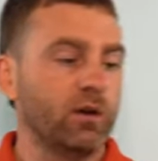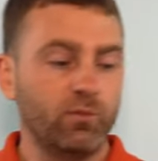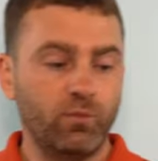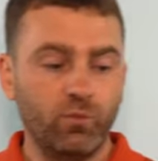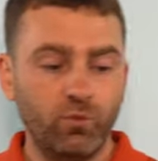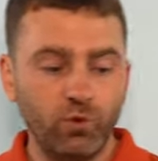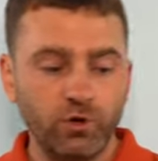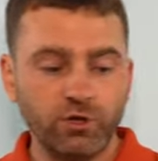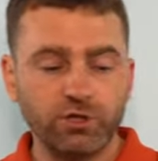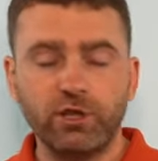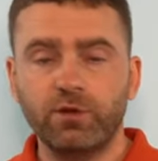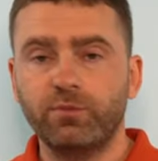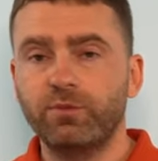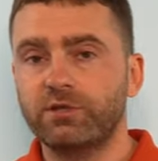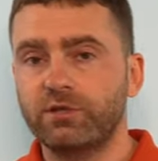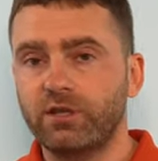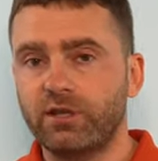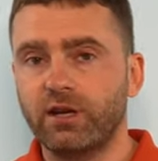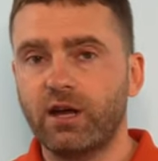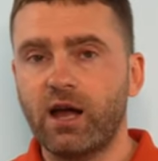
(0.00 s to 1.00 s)
Можно
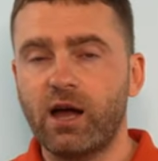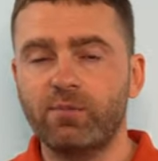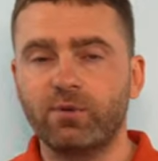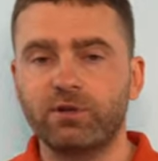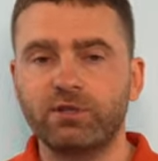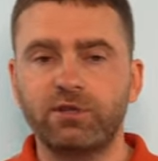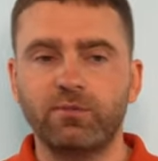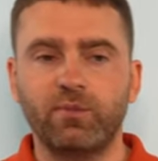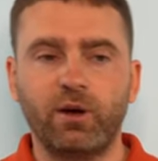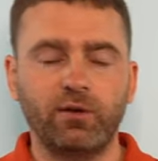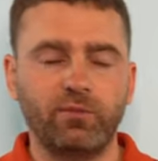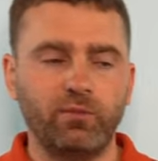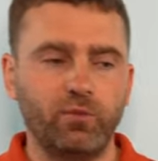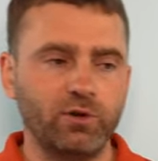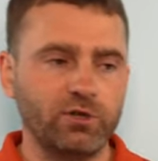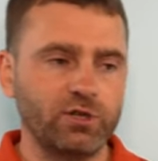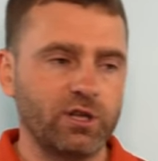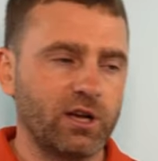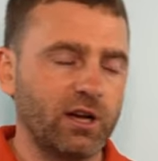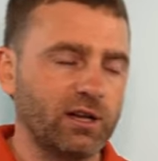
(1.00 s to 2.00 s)
без стадикама снимать,
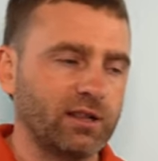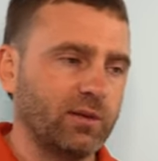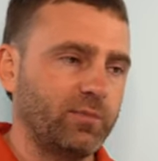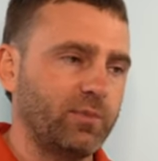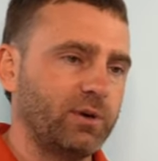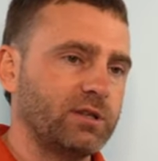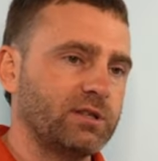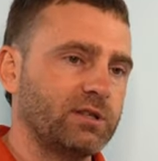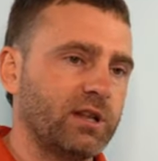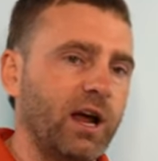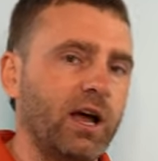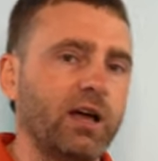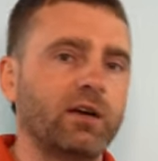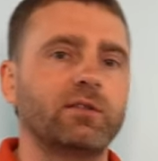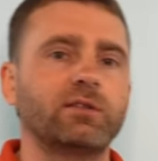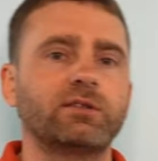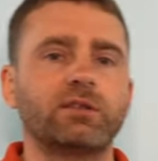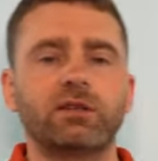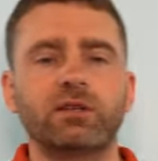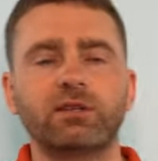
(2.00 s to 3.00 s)
можно как-то
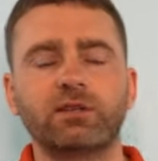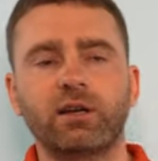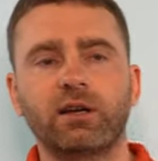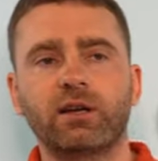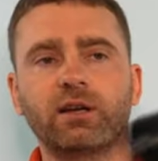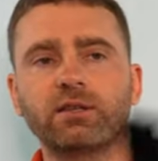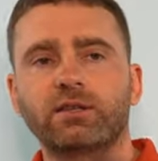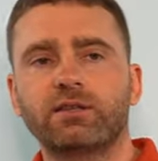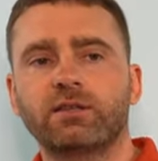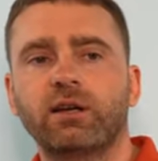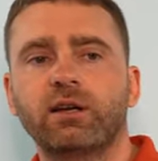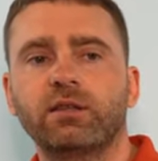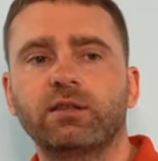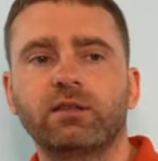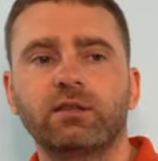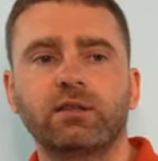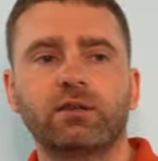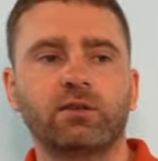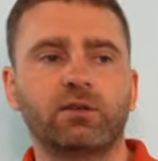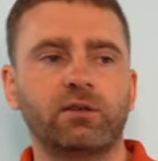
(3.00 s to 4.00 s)
пристраиваться, несколько сцен
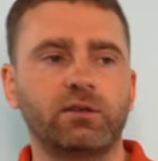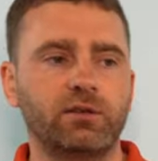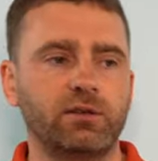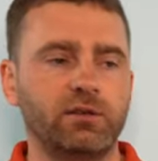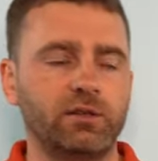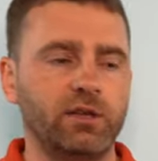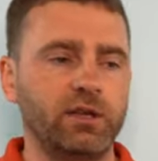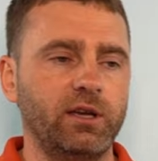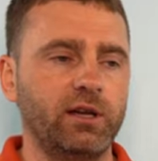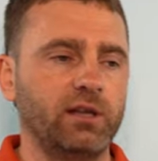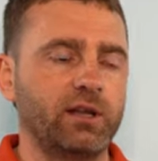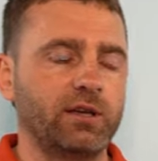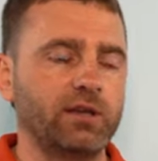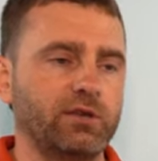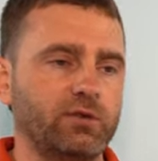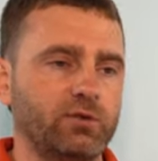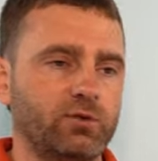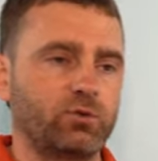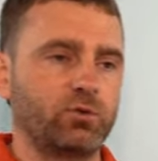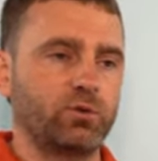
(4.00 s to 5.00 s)
э,
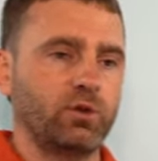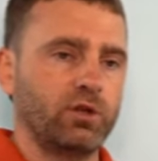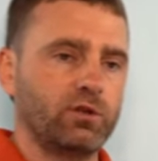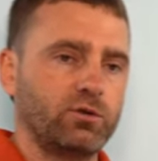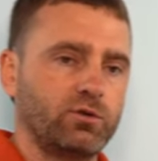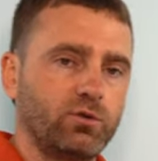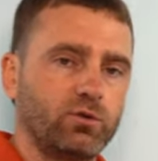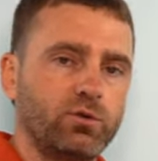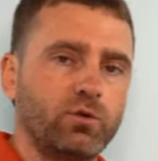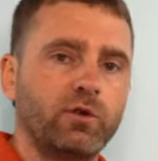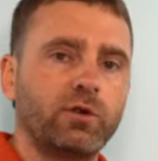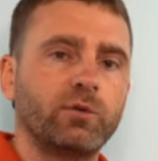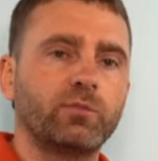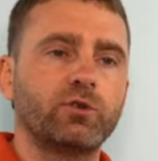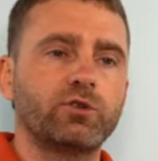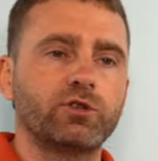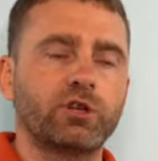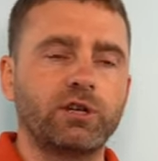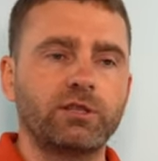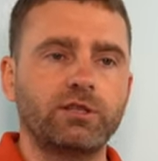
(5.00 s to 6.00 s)
делать, то отсюда
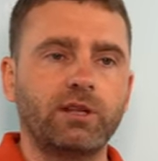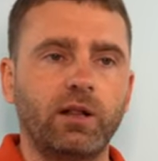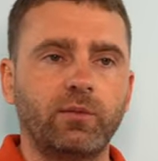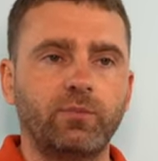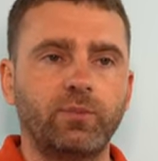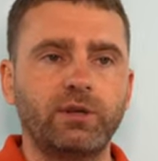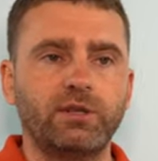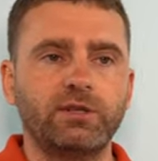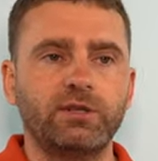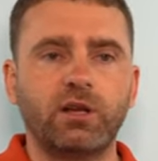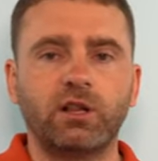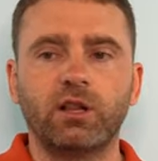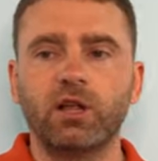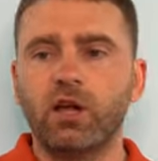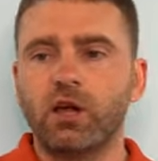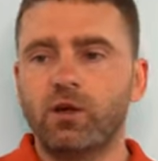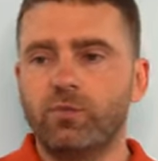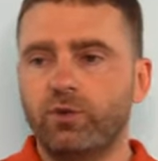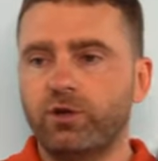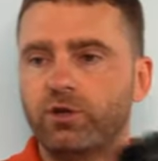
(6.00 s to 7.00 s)
немножко снял, присел,
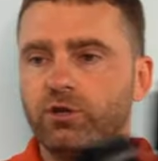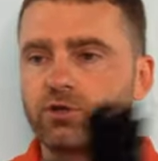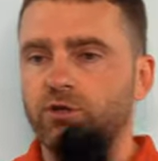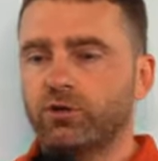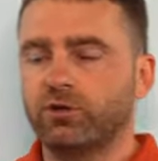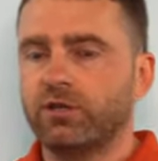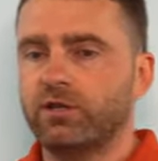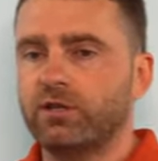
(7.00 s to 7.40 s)
перешел